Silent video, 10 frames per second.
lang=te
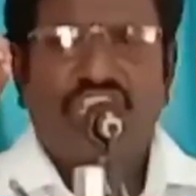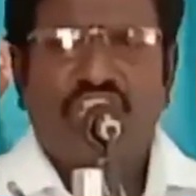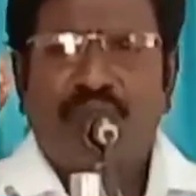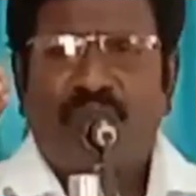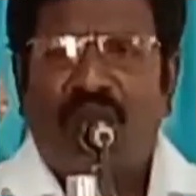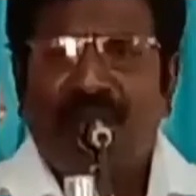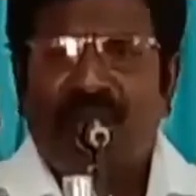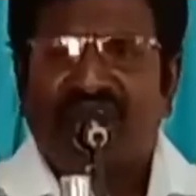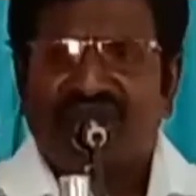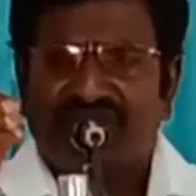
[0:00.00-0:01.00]
ఈ
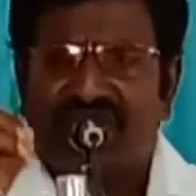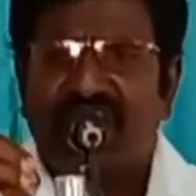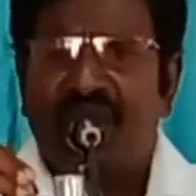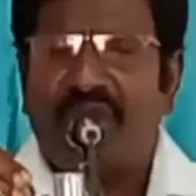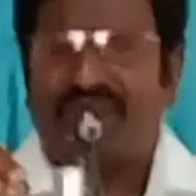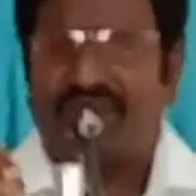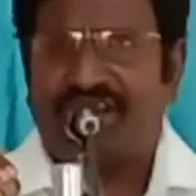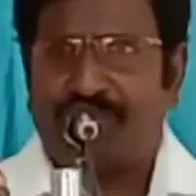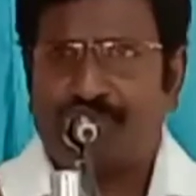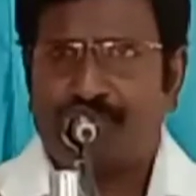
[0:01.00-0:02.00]
పాపపు లక్షణాలను బట్టి
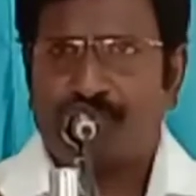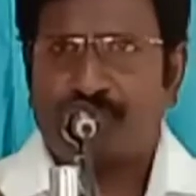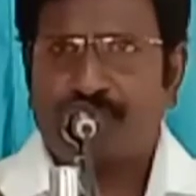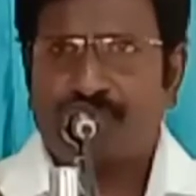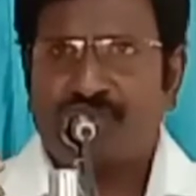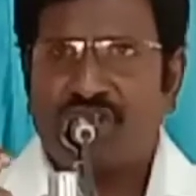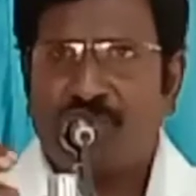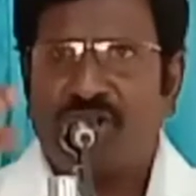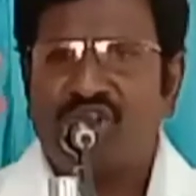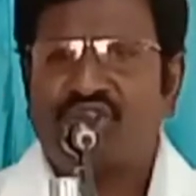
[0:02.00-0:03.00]

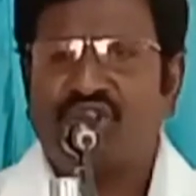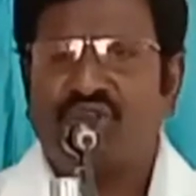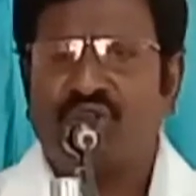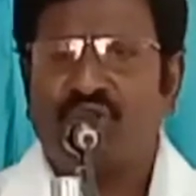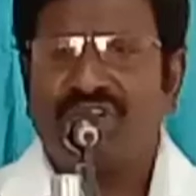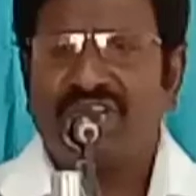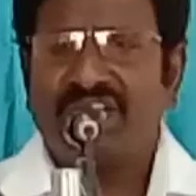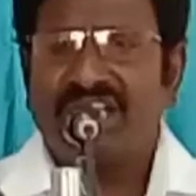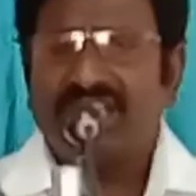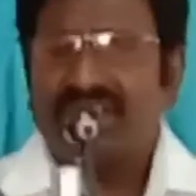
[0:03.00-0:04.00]
మనుషులు
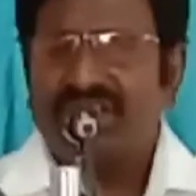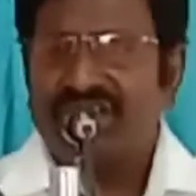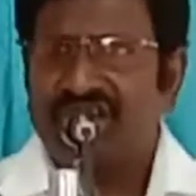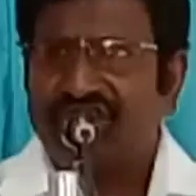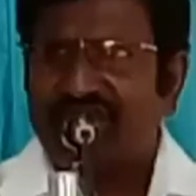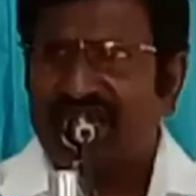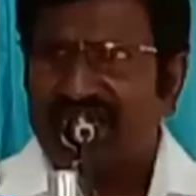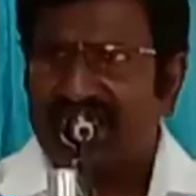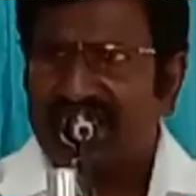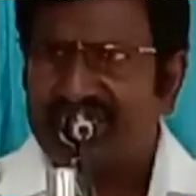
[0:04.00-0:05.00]
నిత్య
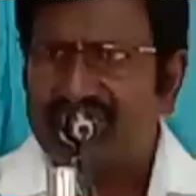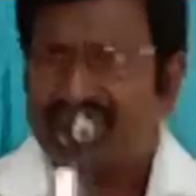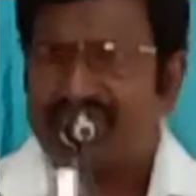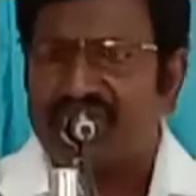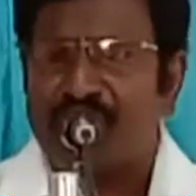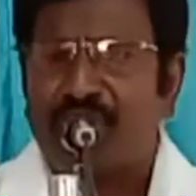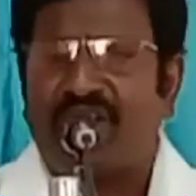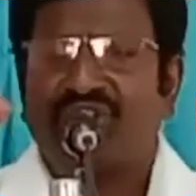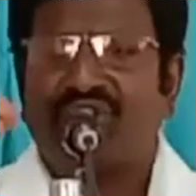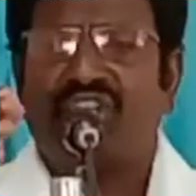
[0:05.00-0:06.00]
నరక శిక్షకు
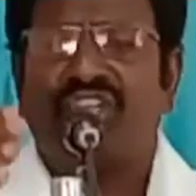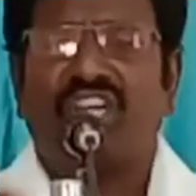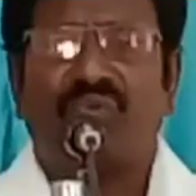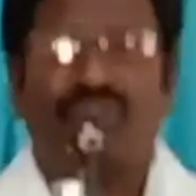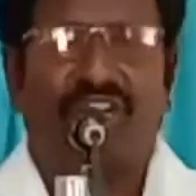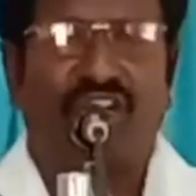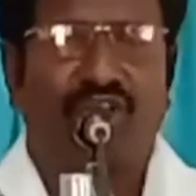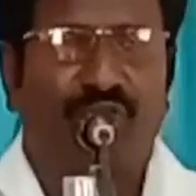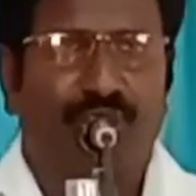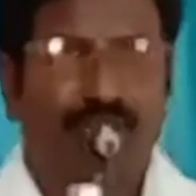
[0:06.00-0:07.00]
పాత్రులుగా
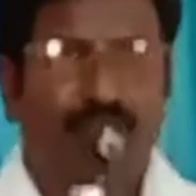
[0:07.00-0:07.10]
ఉన్నారు